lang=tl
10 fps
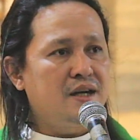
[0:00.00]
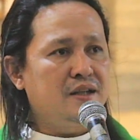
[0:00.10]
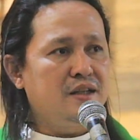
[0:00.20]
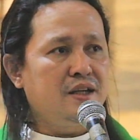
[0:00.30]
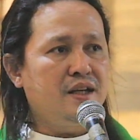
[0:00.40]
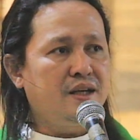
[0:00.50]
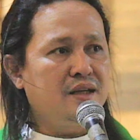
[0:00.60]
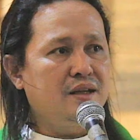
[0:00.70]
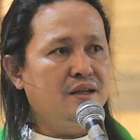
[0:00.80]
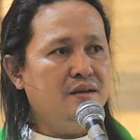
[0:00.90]

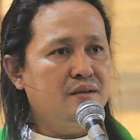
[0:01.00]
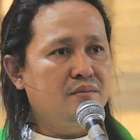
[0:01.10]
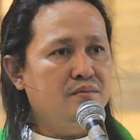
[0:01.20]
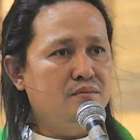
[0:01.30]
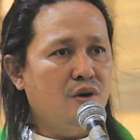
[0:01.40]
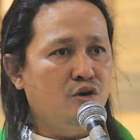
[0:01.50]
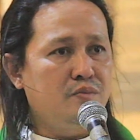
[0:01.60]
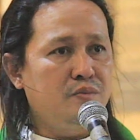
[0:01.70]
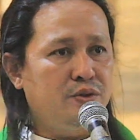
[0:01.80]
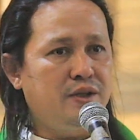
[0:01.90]
nining maong
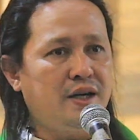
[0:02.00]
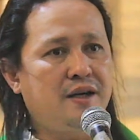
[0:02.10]
byuda.